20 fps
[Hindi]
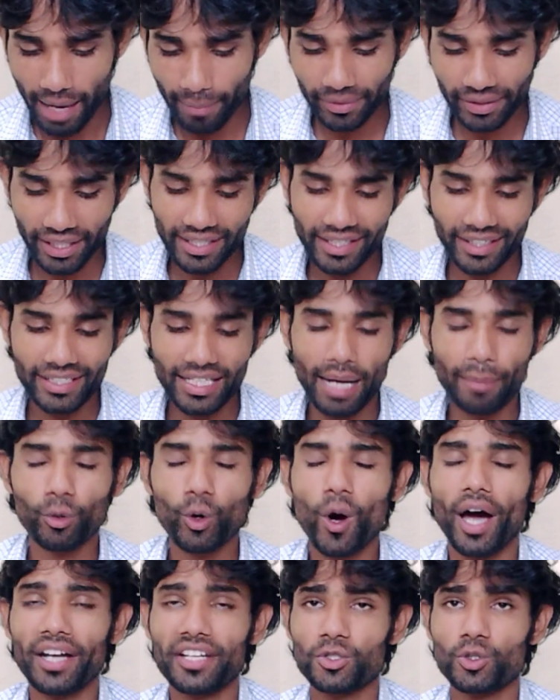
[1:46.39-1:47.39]
यहाँ पर कहीं ना कहीं
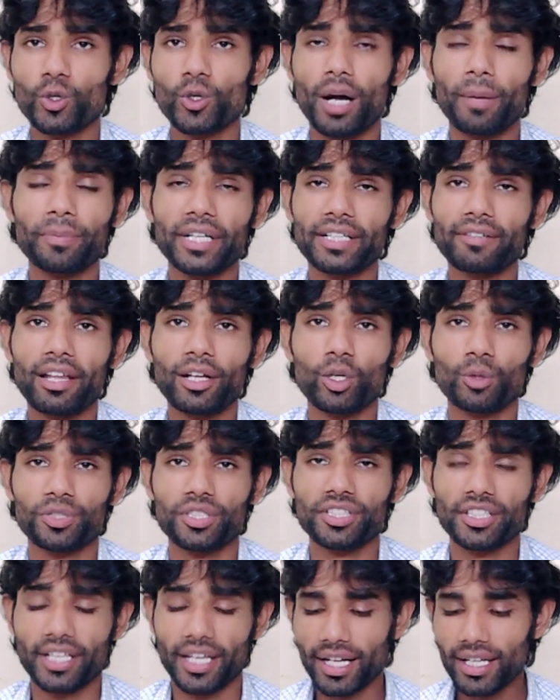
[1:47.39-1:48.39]
आपको अनस्टॉल अपडेट वाला
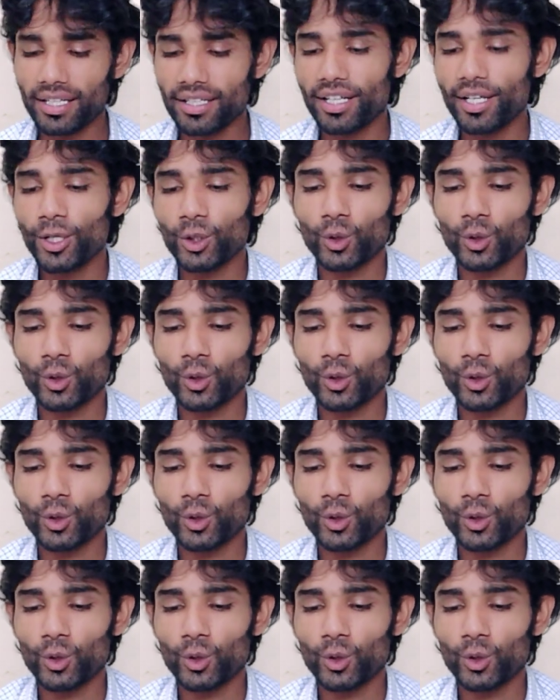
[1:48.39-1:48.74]
क्वेश्चन दिखेगा